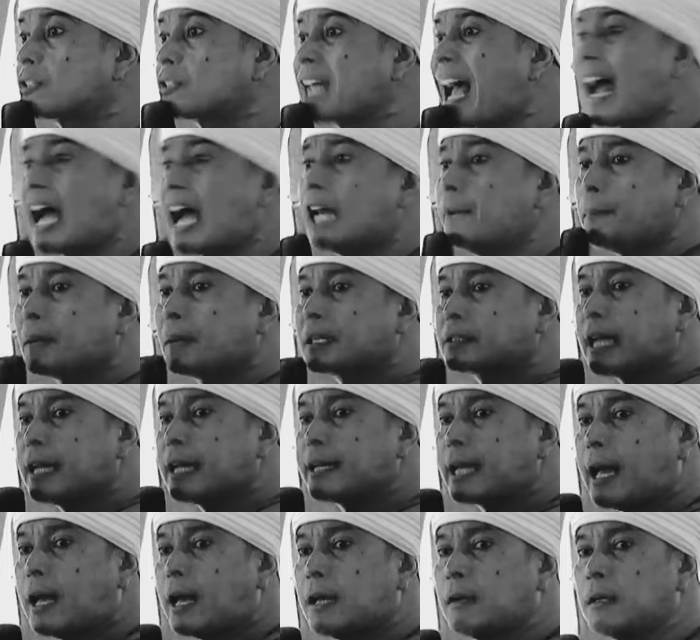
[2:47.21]
Jangan
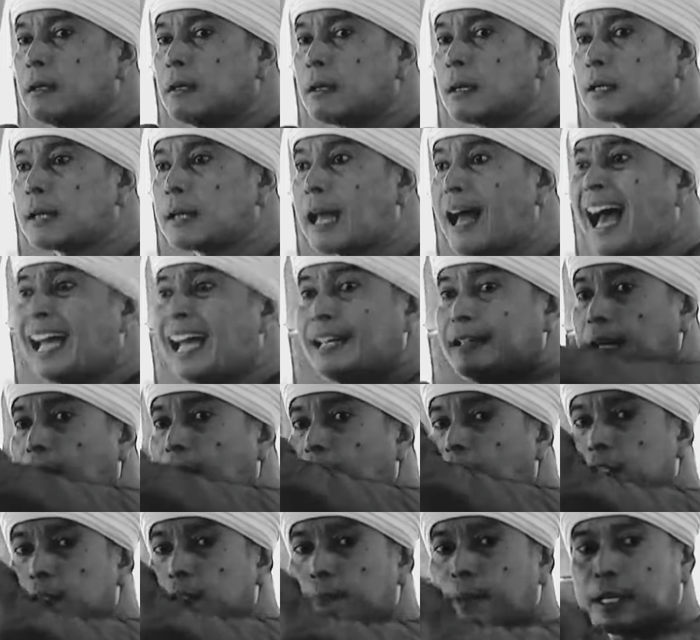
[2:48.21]
percaya, karena Anda
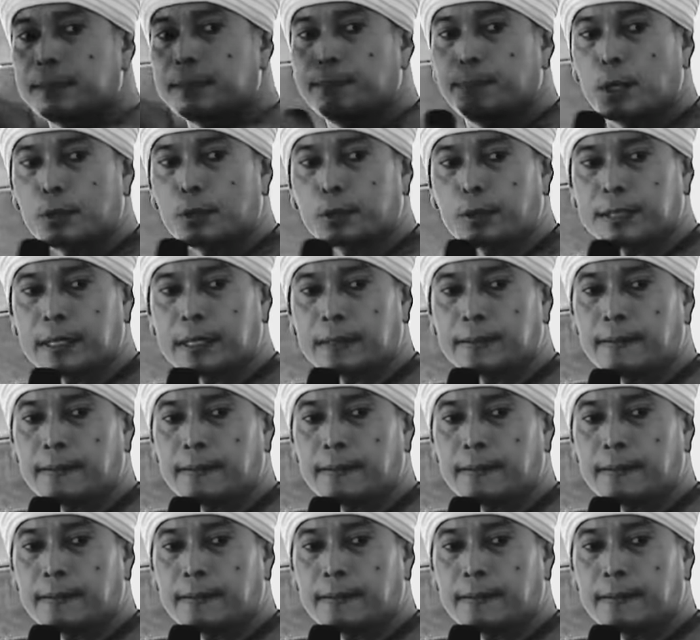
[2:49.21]
akan semakin bodoh.